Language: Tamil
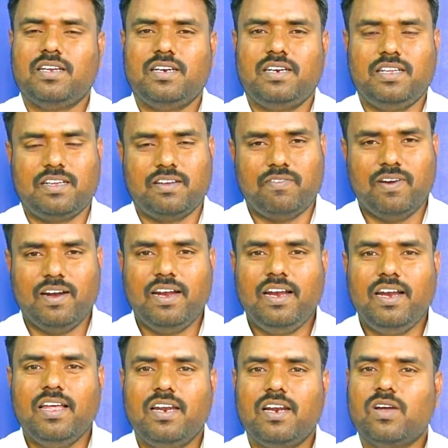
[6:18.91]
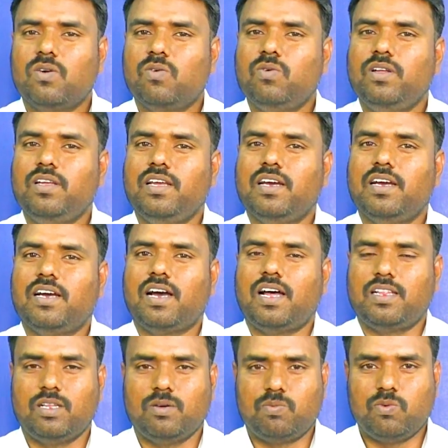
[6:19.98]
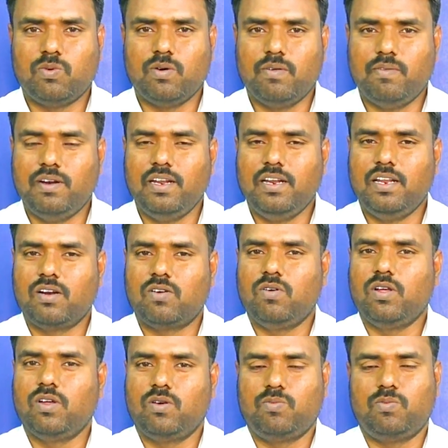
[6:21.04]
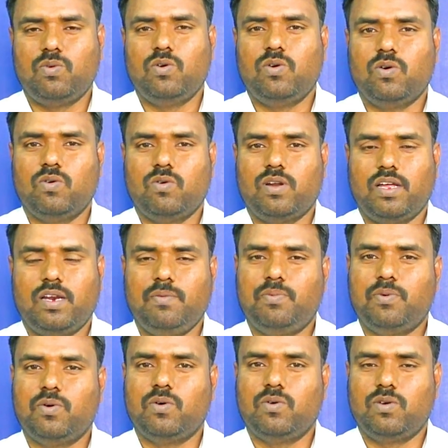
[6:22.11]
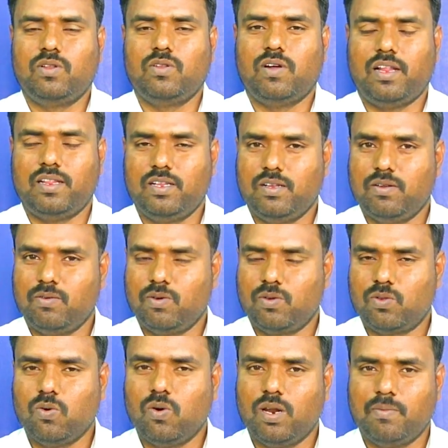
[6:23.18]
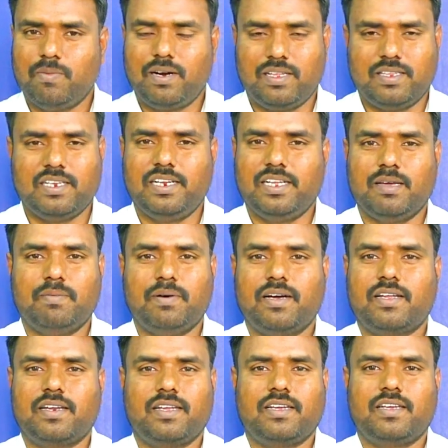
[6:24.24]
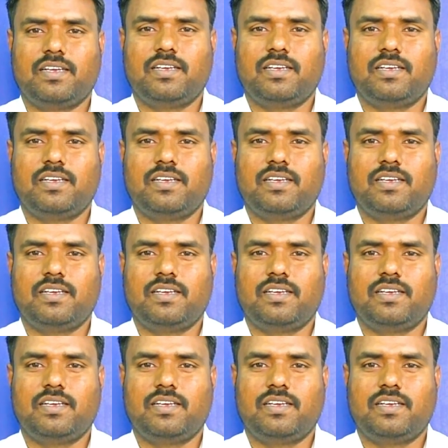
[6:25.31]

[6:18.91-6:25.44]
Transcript: நீங்கள் வெளியில் இருக்கக்கூடிய அந்த பூ வெளியில் இருக்கக்கூடிய ஒரு புண்ணோ ஒரு அரிப்போ ஒரு இதோ அந்த ஒரு தோலை மட்டும்தான் நீங்கள் பார்க்குறீங்க